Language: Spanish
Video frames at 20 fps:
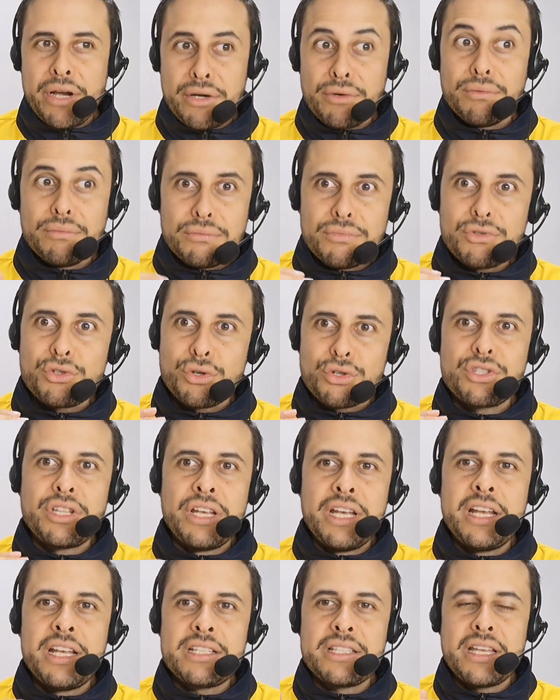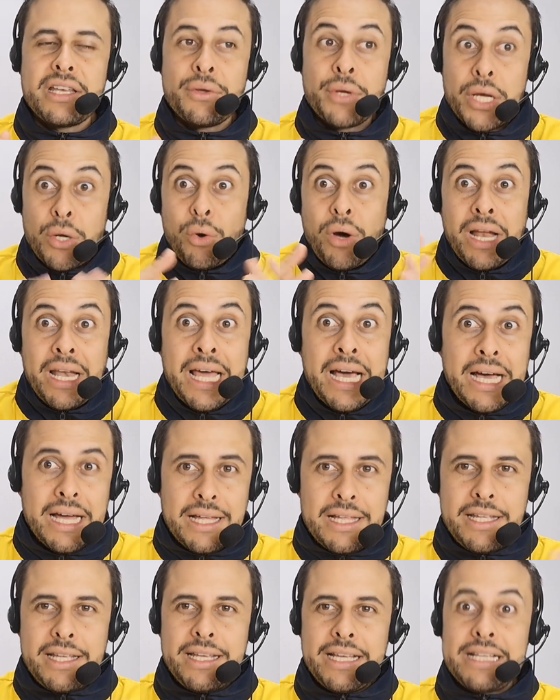Bueno, sostener este nivel,
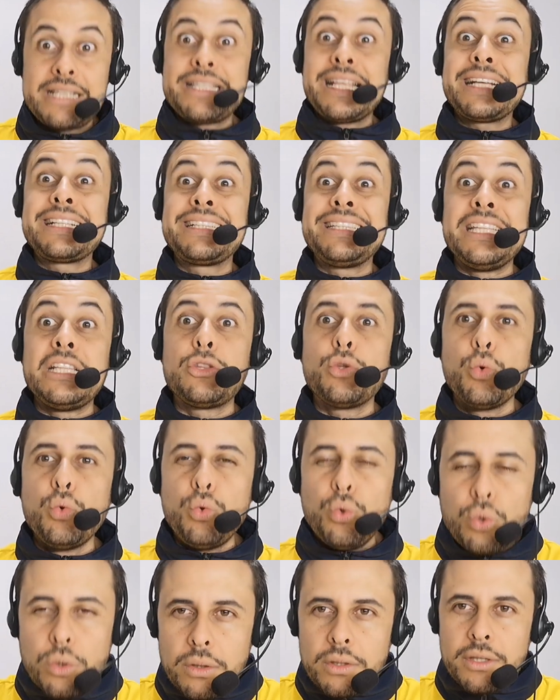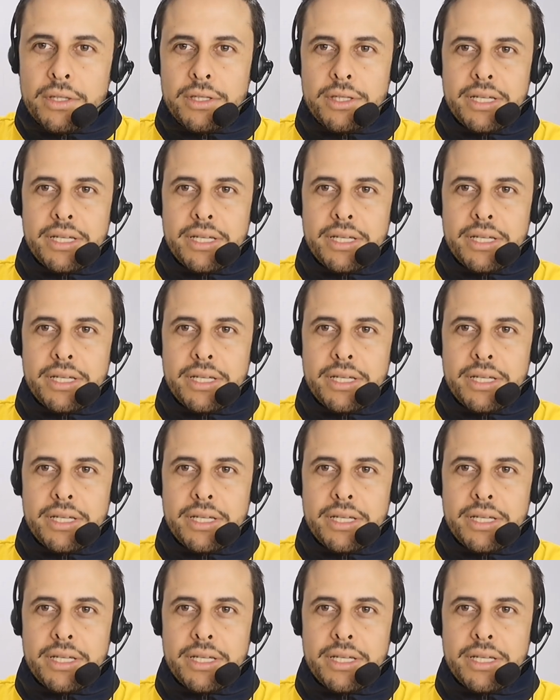ojalá, esta actitud,